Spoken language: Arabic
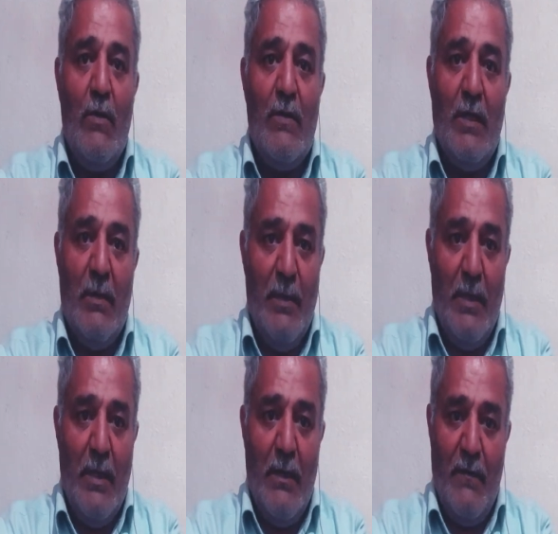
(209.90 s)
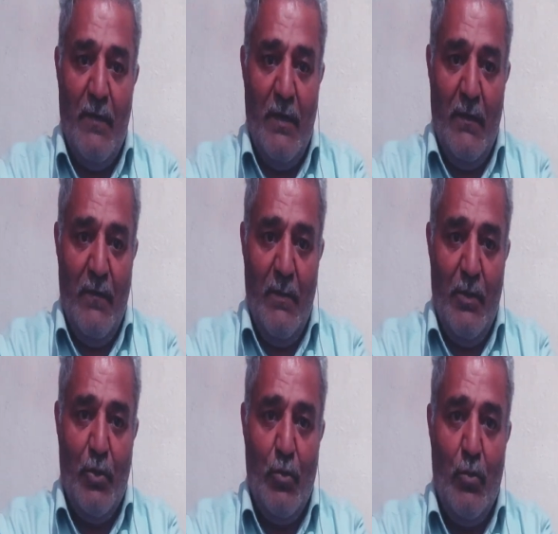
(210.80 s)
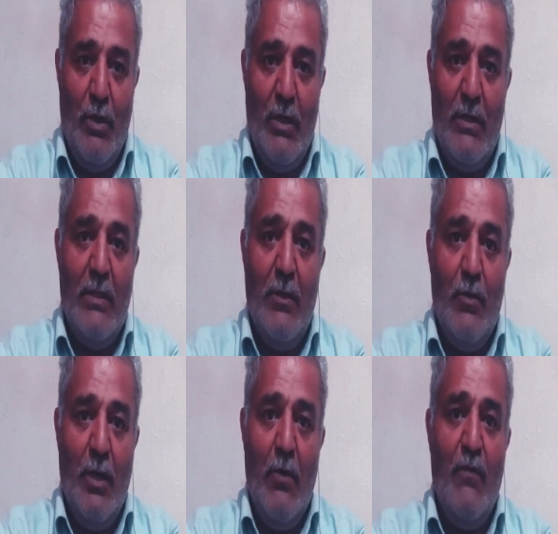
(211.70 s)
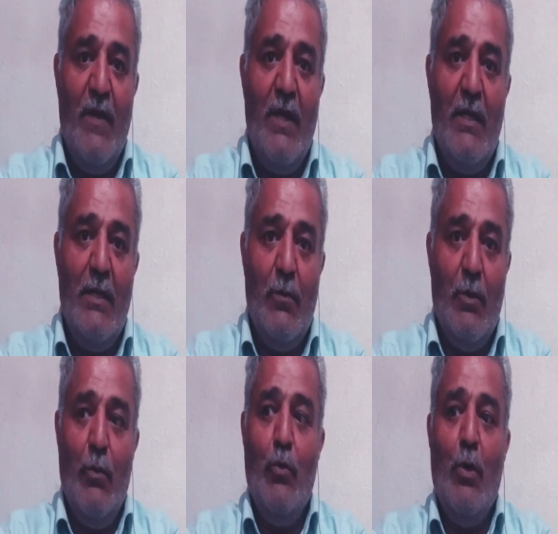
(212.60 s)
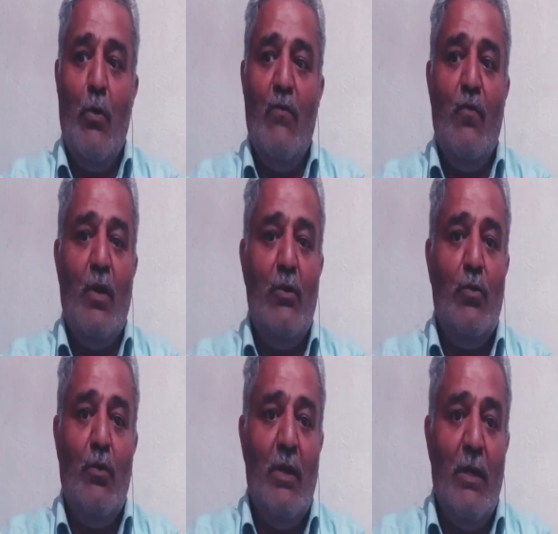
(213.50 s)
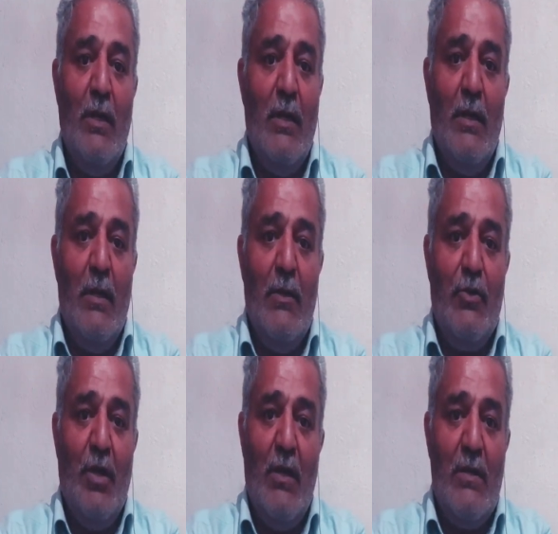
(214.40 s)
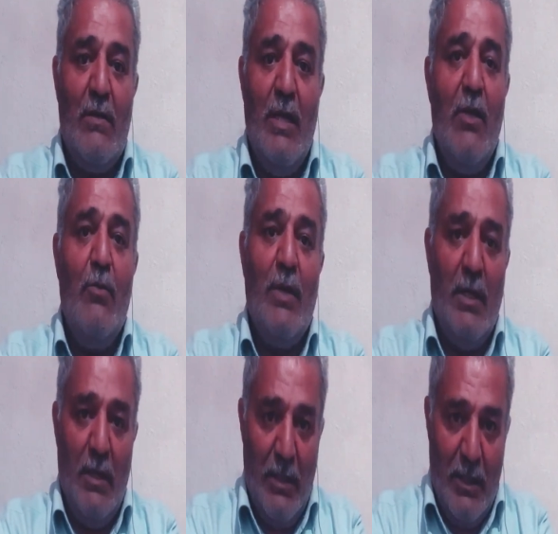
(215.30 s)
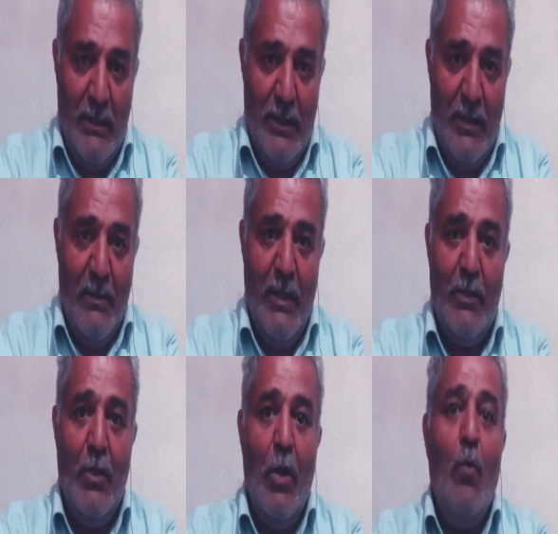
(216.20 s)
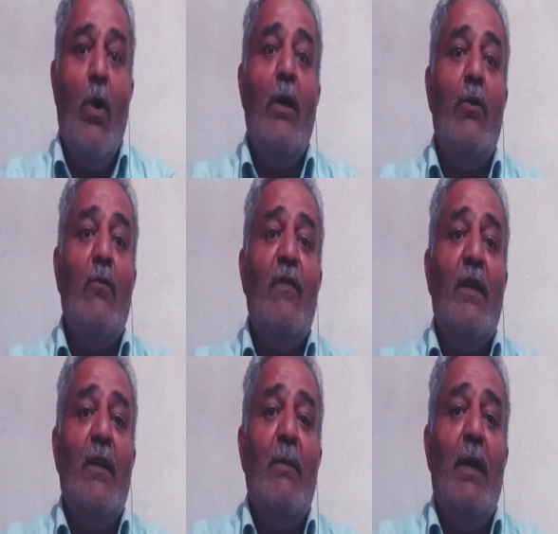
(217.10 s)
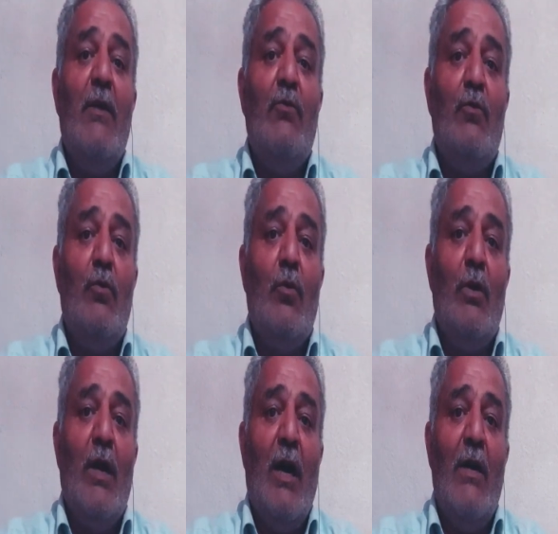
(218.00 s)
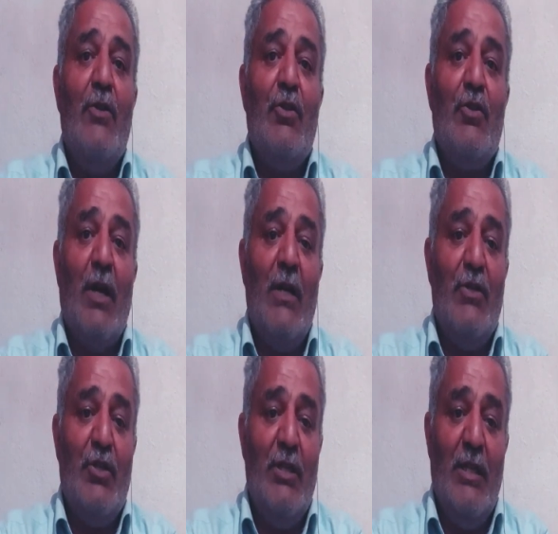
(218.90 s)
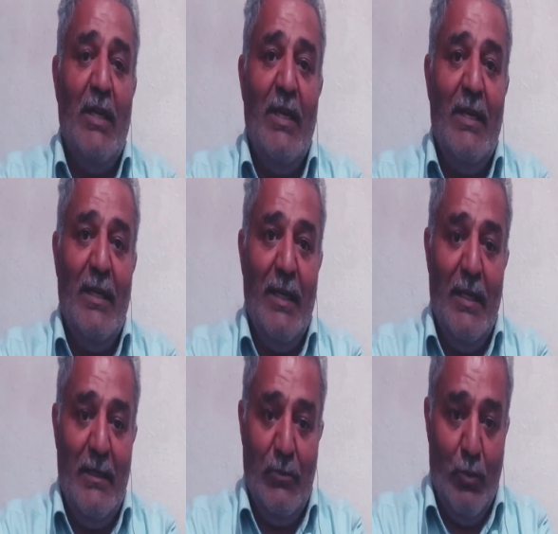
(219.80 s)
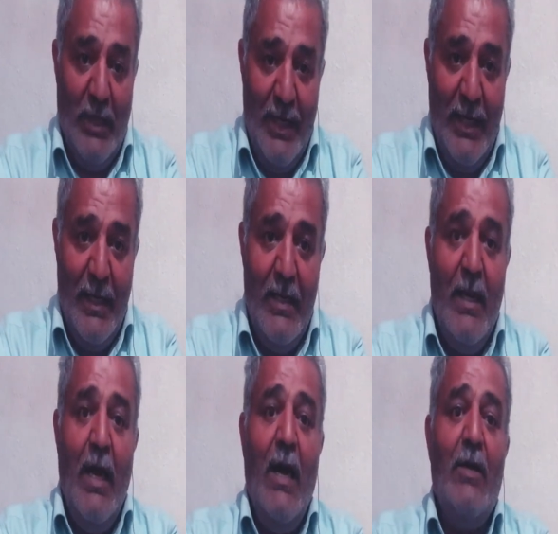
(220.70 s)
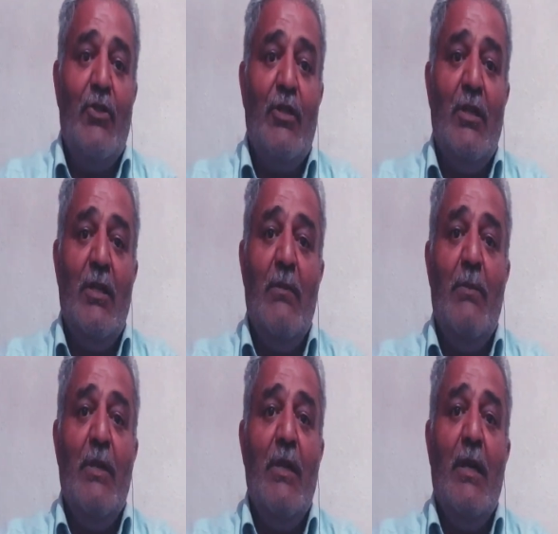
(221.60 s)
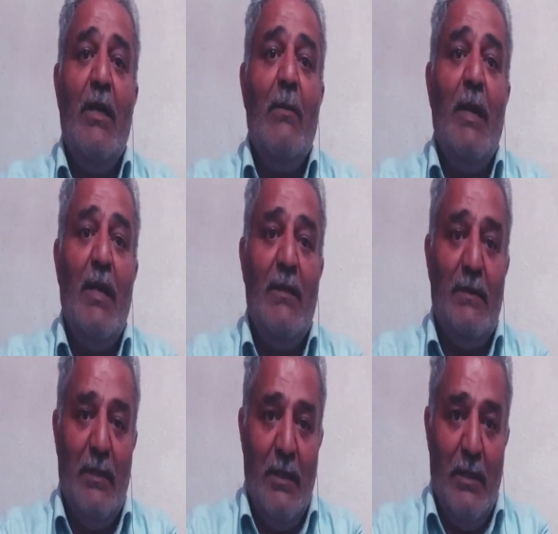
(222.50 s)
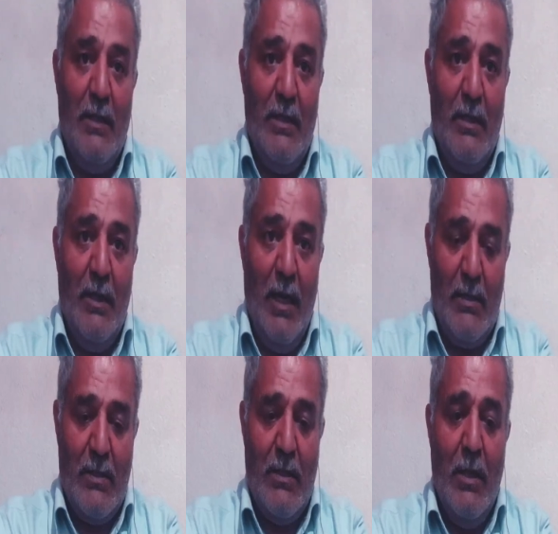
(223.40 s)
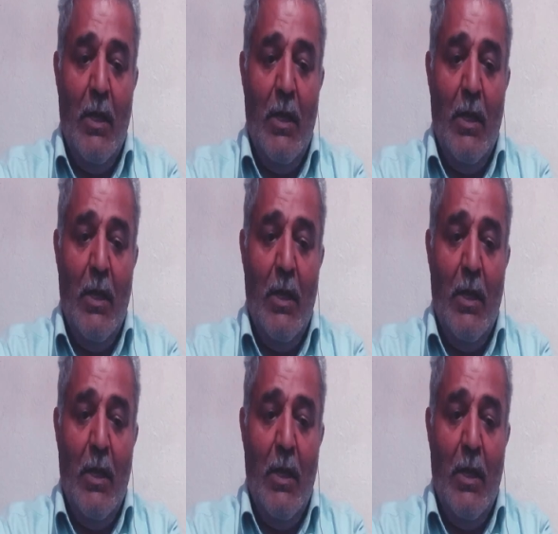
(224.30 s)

حصه كبيره في في مشروع الدوله او في هي الدوله وانه اخوه فرات هو آه، شخص لا يمكن اداره هي البلد وانه في حمايته آه، عايش عايشين عيل عيلته كلها عايشين بحماية آه، عاصي